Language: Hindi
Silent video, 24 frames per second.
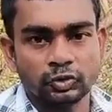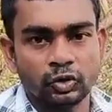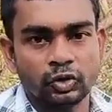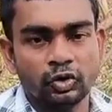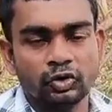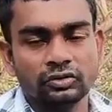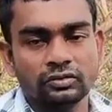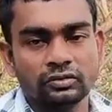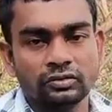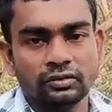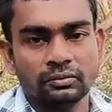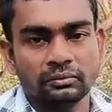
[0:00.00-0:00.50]
जो
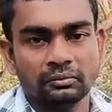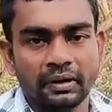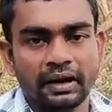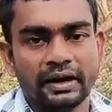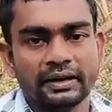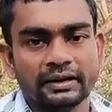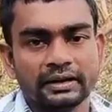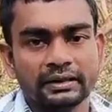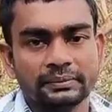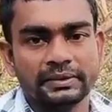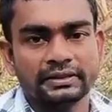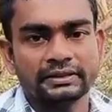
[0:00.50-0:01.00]
लोग
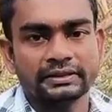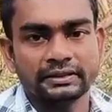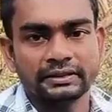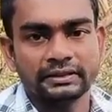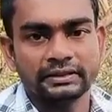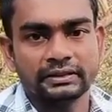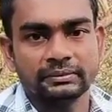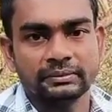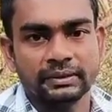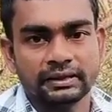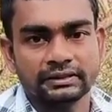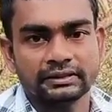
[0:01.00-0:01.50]
बाहरी
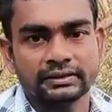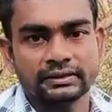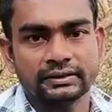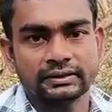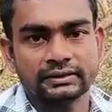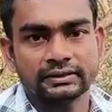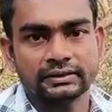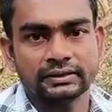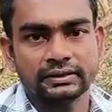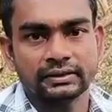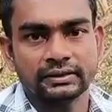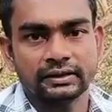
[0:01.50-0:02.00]
भित्री की बात
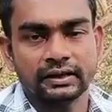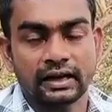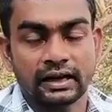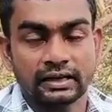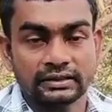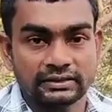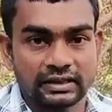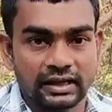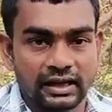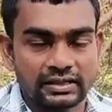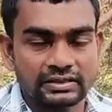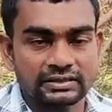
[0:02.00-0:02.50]
करते हैं
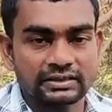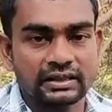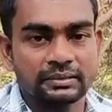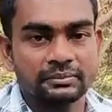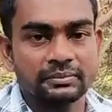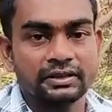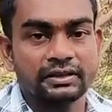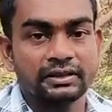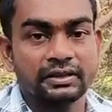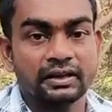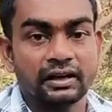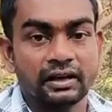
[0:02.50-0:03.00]
आज
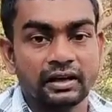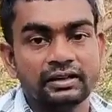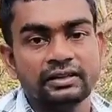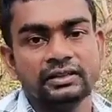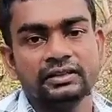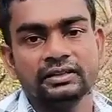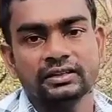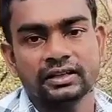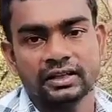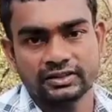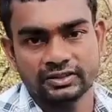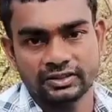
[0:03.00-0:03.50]
खासकर मैं
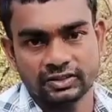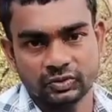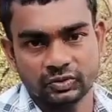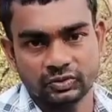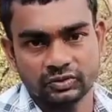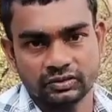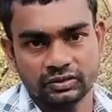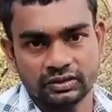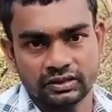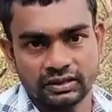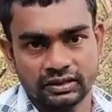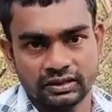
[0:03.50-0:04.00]
अन्य
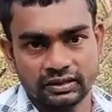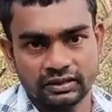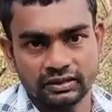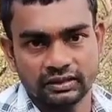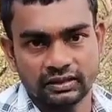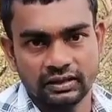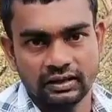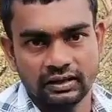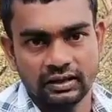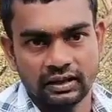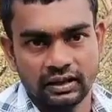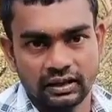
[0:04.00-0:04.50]
राज्यों के
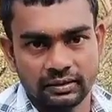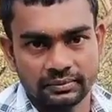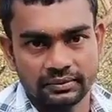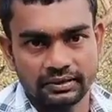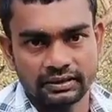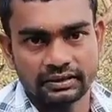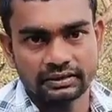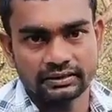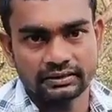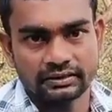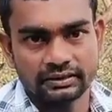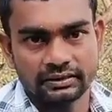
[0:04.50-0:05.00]

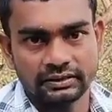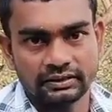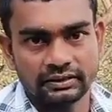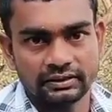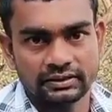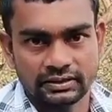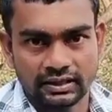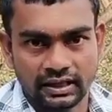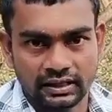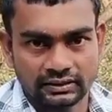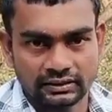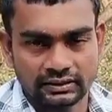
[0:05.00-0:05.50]
अभ्यर्थी
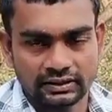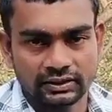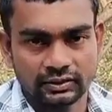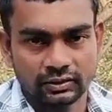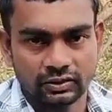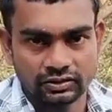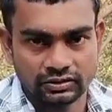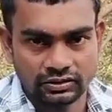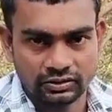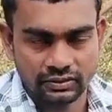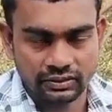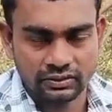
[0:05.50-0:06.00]
साथी
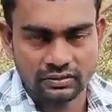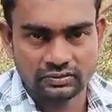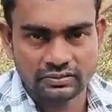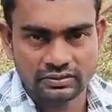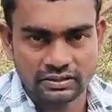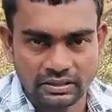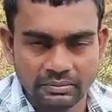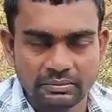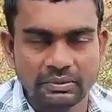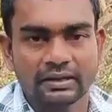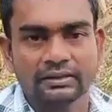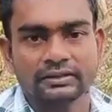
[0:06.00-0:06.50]
नौजवानों
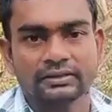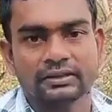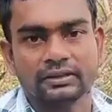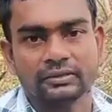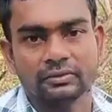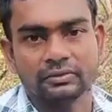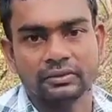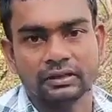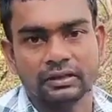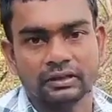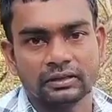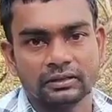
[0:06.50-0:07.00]
से बात
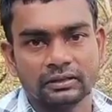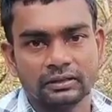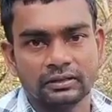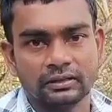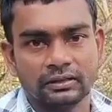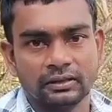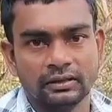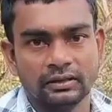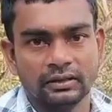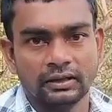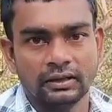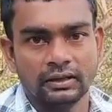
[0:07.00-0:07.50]
करूंगा
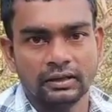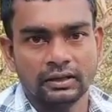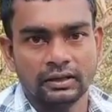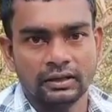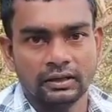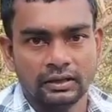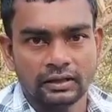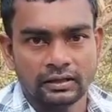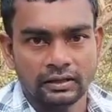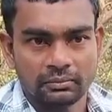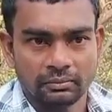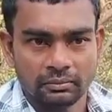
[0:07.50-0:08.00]

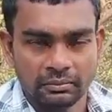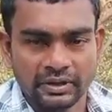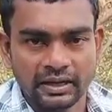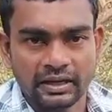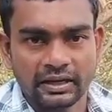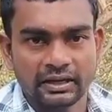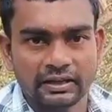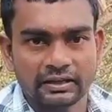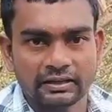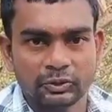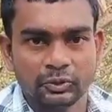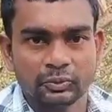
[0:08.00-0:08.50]

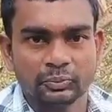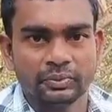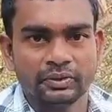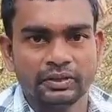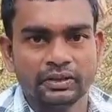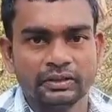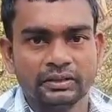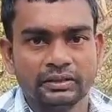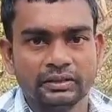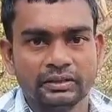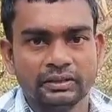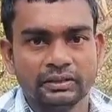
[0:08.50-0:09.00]
बिहार
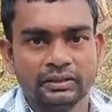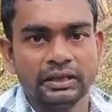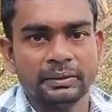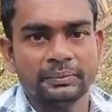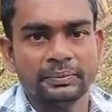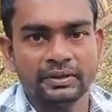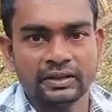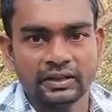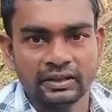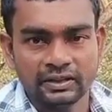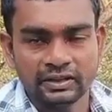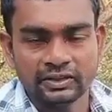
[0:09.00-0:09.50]
यूपी या
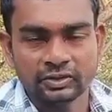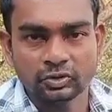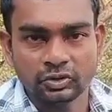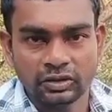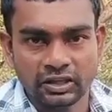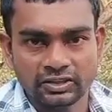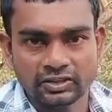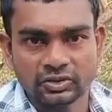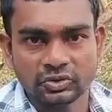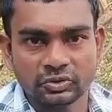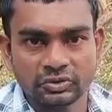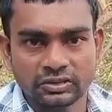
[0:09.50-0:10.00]
फिर अन्य जो
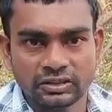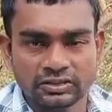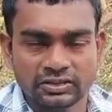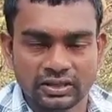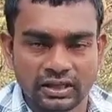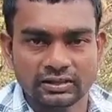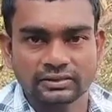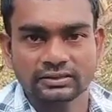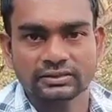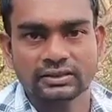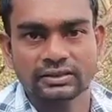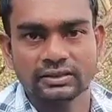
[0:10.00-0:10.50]
राज्यों के
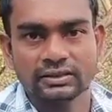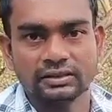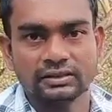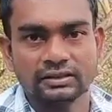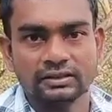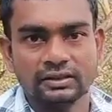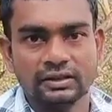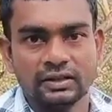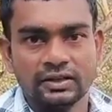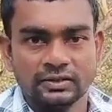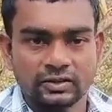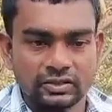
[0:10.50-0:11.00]
छात्र हैं
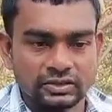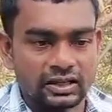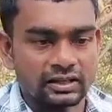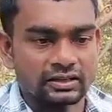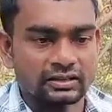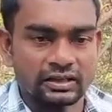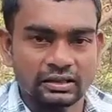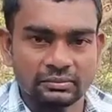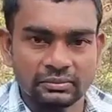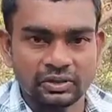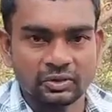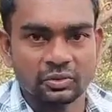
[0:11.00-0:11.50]
जो
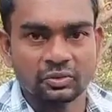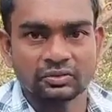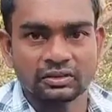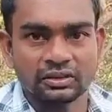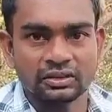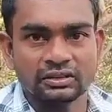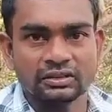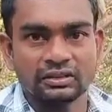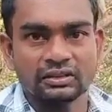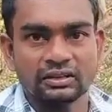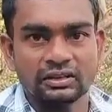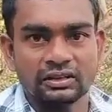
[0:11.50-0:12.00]
झारखंड में
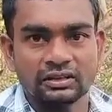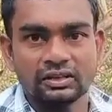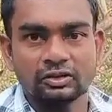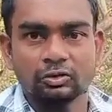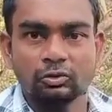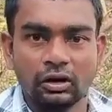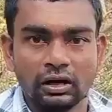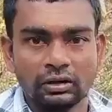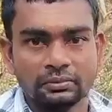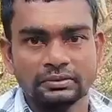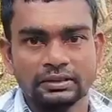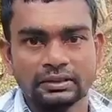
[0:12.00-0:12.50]
नौकरी करने का
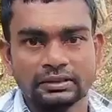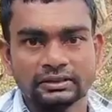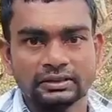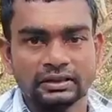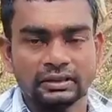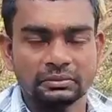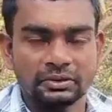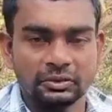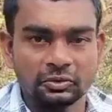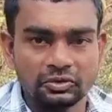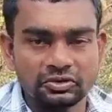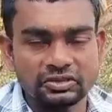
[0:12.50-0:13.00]
ख्वाब
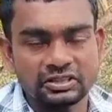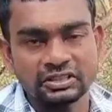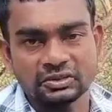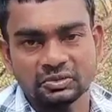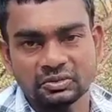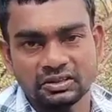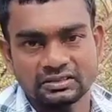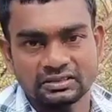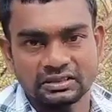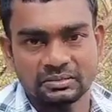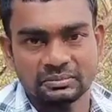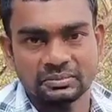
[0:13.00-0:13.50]
देखते हैं मैं उनसे
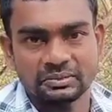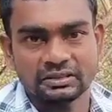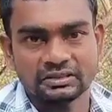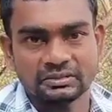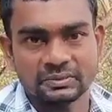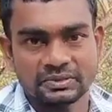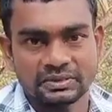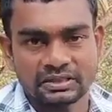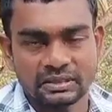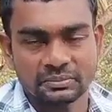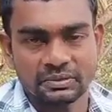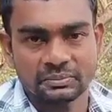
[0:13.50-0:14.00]
थोड़ा सा भी
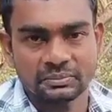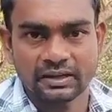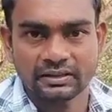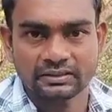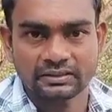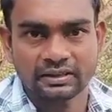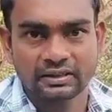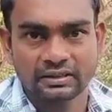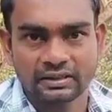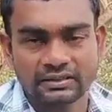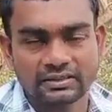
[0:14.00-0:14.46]
इस विषय में बात